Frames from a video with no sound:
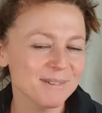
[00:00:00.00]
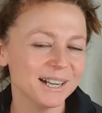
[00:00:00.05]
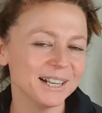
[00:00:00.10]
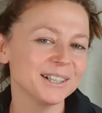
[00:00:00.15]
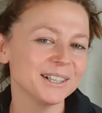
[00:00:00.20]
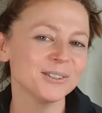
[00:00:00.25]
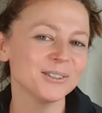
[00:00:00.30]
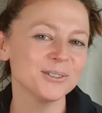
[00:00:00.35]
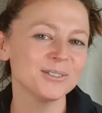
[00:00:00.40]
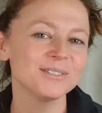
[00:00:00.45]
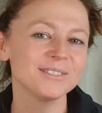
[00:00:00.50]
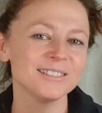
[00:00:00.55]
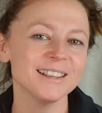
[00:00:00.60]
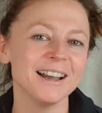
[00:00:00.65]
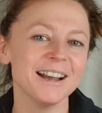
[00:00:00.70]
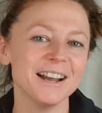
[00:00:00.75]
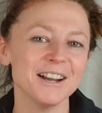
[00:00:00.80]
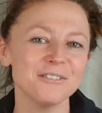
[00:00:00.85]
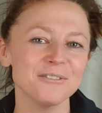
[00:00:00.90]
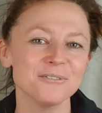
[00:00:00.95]
machen und
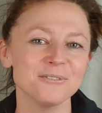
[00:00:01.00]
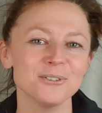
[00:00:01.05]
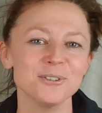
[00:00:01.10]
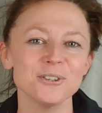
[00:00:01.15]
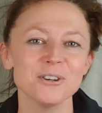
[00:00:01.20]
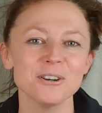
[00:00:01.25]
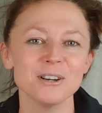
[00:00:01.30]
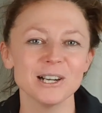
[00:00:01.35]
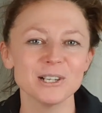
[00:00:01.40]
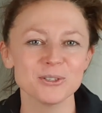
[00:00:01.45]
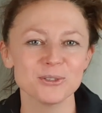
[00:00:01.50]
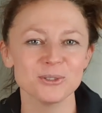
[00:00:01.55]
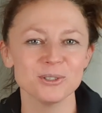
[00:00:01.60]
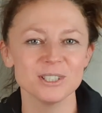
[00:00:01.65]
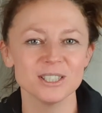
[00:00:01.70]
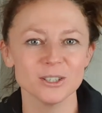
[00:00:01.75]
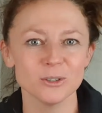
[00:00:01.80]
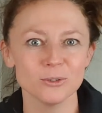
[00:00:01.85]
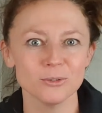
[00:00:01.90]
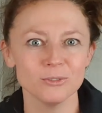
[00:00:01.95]
dafür hast du
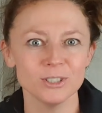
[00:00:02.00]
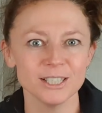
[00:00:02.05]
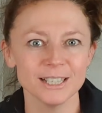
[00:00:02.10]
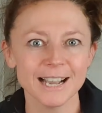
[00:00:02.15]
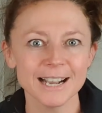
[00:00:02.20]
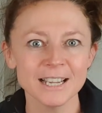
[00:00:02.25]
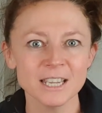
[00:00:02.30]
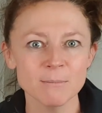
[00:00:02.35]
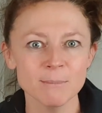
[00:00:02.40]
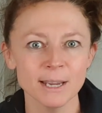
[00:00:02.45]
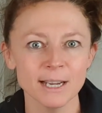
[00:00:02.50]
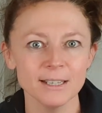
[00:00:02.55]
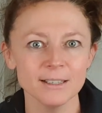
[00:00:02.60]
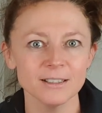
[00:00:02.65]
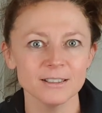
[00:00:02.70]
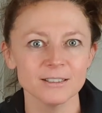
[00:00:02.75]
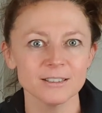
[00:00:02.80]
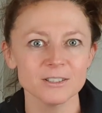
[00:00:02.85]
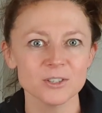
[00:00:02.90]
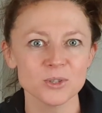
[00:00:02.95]
dich ja hoffentlich
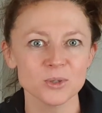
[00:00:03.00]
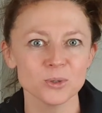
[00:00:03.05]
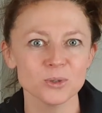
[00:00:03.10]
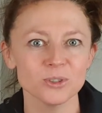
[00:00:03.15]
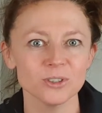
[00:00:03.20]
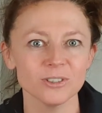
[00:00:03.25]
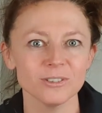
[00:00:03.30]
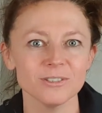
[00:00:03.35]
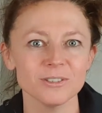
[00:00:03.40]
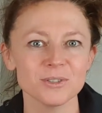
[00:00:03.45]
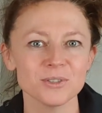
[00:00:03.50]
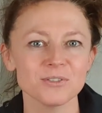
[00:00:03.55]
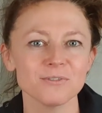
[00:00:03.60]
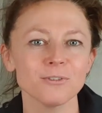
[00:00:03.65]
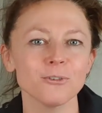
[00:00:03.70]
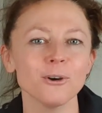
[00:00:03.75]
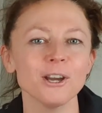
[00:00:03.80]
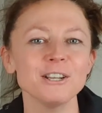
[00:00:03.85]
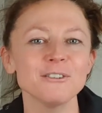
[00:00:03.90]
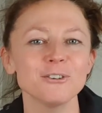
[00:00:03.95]
angemeldet, dass du da was
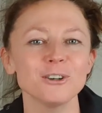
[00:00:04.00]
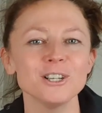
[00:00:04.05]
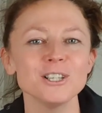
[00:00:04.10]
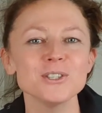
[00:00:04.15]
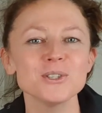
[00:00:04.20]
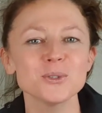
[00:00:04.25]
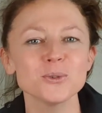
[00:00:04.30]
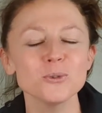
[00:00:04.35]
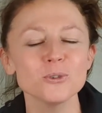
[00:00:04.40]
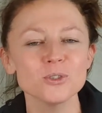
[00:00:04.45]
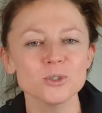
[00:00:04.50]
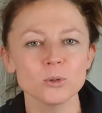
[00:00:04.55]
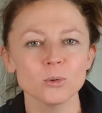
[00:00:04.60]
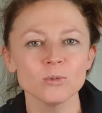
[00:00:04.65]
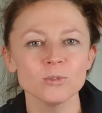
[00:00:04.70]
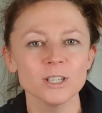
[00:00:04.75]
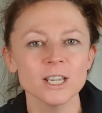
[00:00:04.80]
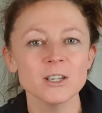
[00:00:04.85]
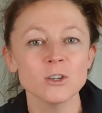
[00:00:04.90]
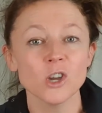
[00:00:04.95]
Freudvolles tust
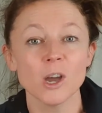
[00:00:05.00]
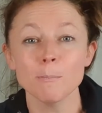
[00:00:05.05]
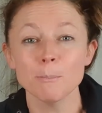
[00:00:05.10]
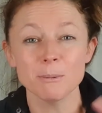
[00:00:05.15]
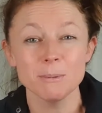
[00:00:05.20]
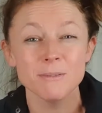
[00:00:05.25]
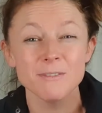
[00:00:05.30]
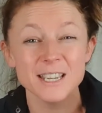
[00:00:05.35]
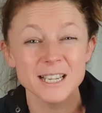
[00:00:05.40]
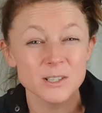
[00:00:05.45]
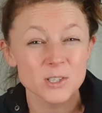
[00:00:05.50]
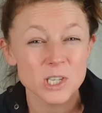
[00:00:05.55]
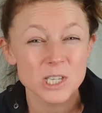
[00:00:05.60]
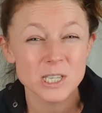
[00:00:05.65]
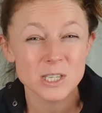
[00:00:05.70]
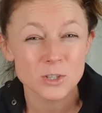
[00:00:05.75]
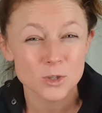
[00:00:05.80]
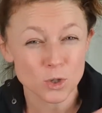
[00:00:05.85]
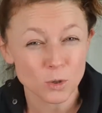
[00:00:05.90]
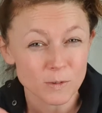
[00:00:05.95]
und dein Körper bewegt
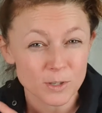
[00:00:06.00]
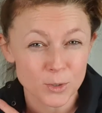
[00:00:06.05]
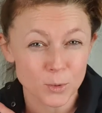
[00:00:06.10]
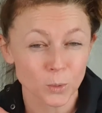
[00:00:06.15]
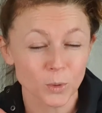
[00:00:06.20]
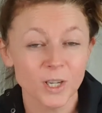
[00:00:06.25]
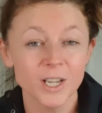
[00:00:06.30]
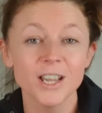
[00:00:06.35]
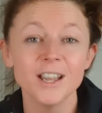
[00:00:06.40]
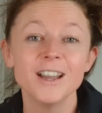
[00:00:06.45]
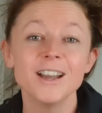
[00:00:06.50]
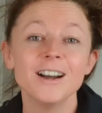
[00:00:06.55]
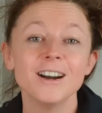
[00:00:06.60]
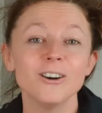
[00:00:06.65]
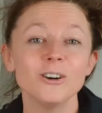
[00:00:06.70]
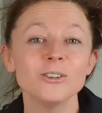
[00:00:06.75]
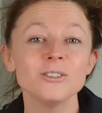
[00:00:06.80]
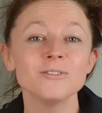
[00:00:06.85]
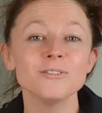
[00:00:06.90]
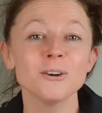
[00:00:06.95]
sich sowieso.
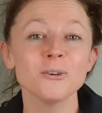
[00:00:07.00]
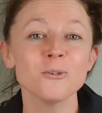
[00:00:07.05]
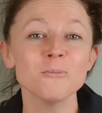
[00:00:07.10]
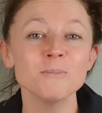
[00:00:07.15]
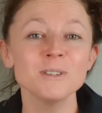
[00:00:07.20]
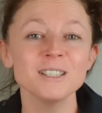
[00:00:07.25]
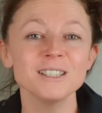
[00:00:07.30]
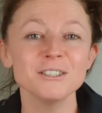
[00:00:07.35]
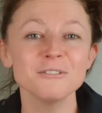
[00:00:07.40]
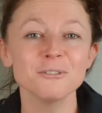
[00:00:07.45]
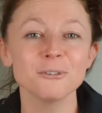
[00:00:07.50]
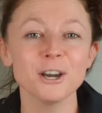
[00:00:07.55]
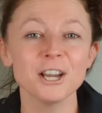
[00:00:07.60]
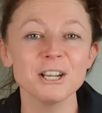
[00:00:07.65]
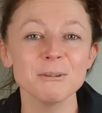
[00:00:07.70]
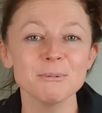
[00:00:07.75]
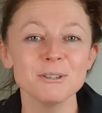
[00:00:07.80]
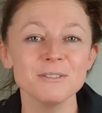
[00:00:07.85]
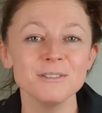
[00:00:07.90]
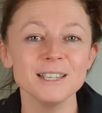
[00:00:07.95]
Und warum nicht in
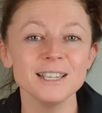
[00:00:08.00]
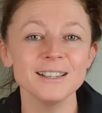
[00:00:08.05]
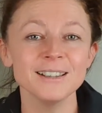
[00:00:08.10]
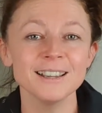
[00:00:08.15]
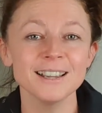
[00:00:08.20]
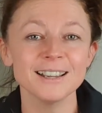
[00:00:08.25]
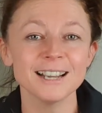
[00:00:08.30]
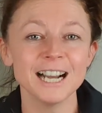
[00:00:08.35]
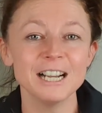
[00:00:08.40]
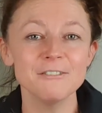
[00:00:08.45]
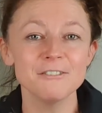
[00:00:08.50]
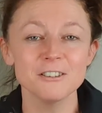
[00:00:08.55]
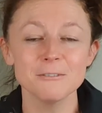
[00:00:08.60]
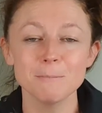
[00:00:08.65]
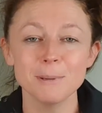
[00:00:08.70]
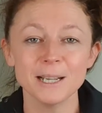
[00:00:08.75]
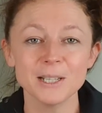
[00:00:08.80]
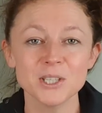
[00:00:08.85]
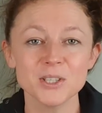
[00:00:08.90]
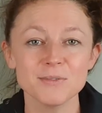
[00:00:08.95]
Freude bewegen, egal wie viel
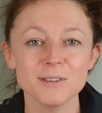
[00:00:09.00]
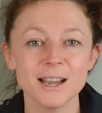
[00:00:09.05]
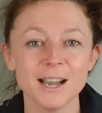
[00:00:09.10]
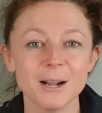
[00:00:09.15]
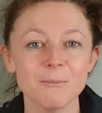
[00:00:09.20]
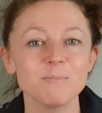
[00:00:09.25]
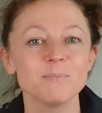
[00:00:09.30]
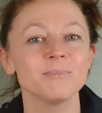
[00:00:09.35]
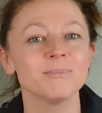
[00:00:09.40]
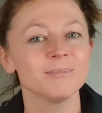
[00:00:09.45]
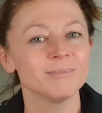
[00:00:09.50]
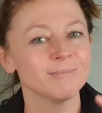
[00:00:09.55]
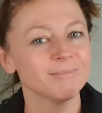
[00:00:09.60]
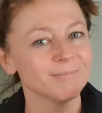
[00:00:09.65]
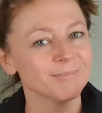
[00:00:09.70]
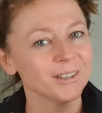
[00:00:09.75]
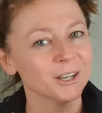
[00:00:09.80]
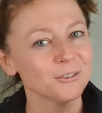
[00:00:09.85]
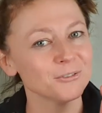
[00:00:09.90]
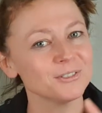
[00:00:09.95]
Platz wir haben,
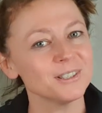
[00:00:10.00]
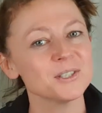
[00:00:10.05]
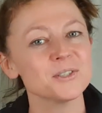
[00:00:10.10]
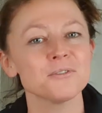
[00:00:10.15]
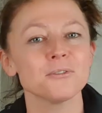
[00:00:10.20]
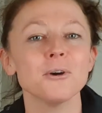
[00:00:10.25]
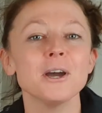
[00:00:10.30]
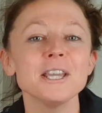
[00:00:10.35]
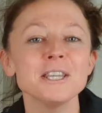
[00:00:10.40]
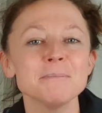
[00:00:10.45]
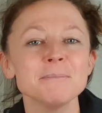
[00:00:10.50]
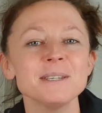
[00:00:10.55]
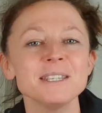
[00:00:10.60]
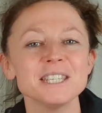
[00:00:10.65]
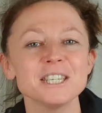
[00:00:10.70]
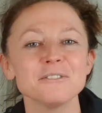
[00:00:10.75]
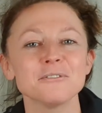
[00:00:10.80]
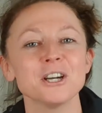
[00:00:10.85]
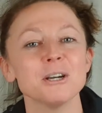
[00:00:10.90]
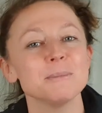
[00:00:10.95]
auf das freue ich mich,
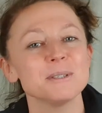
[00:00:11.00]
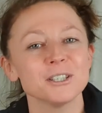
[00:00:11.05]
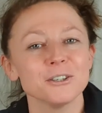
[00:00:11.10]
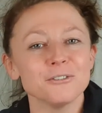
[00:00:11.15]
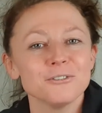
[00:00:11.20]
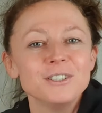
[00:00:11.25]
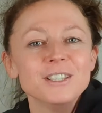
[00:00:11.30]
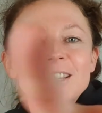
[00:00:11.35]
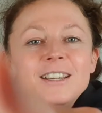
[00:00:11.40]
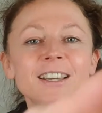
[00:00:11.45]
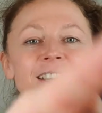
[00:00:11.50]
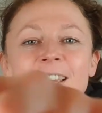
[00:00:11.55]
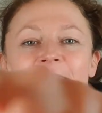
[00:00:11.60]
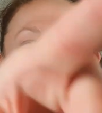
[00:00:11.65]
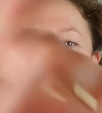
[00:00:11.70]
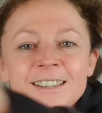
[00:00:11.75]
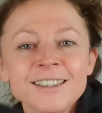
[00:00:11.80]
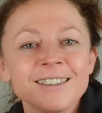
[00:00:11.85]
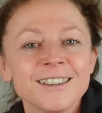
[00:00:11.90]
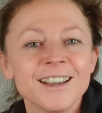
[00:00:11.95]
ich freue mich auf
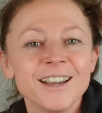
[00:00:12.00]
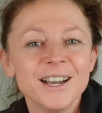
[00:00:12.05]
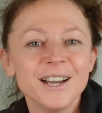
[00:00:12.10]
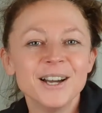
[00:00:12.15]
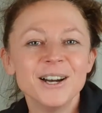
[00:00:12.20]
dich.